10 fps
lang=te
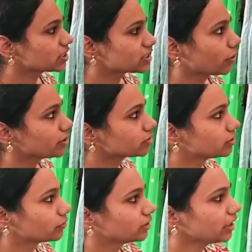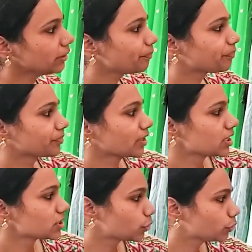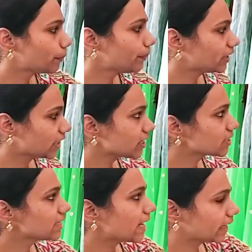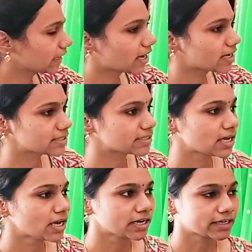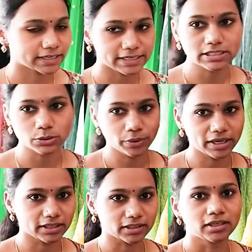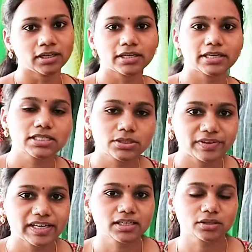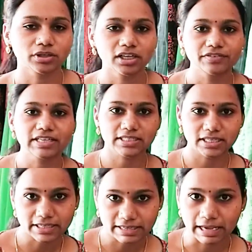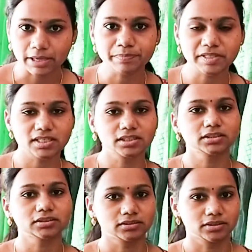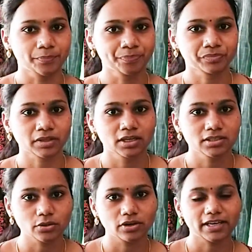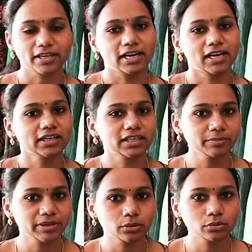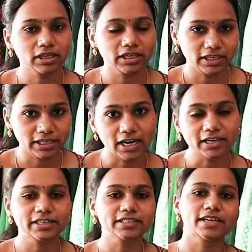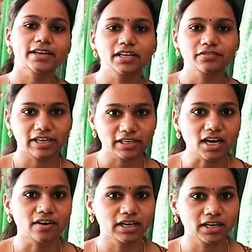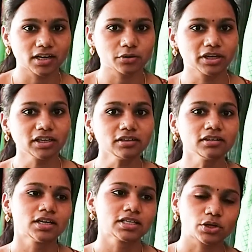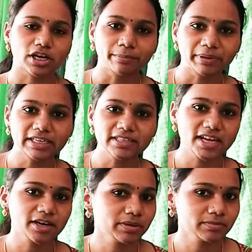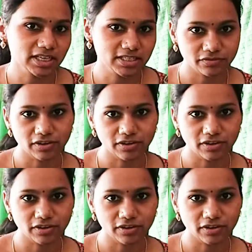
కూడా చాయిస్ ఉంటుంది సో దుప్పట్టాస్ లెహెంగాస్ కిడ్స్ వేర్ కిడ్స్ వేర్ కూడా వెస్ట్రన్ డ్రేప్స్ సో లైక్ ఎలాంటి మీరు ఎలాంటి డిజైనరీ వేర్ కావాలన్నా కూడా సో కంప్లీట్ డిజైన్ మేము చేసి